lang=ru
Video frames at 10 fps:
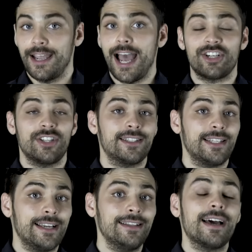Каждый
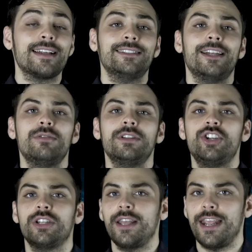цикл разделен на
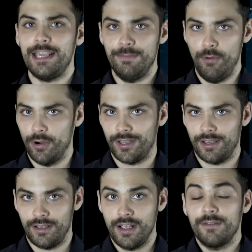четыре
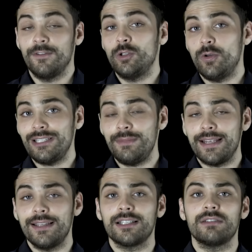эпохи. В индуизме
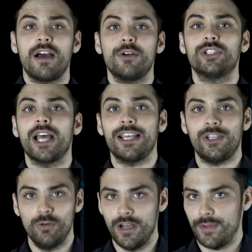они называются
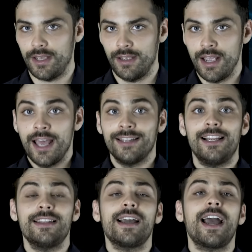югами.
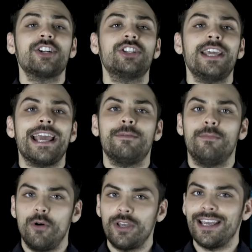Длина каждой
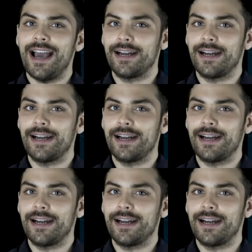эпохи